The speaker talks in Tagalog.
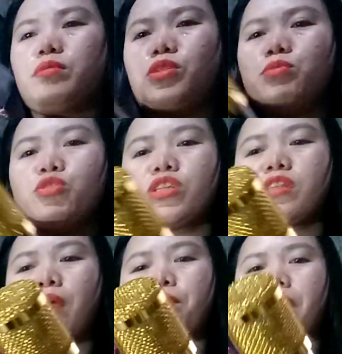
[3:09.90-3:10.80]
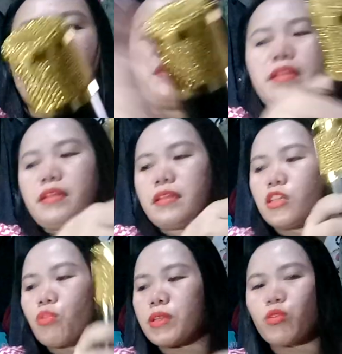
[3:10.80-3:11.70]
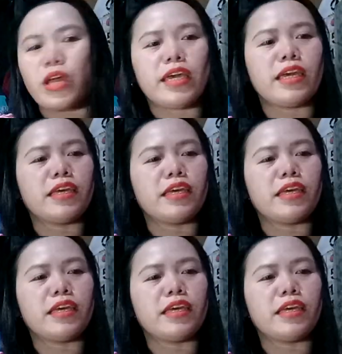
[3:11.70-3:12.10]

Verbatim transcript: hindi mo siya takpan dito ba tulay?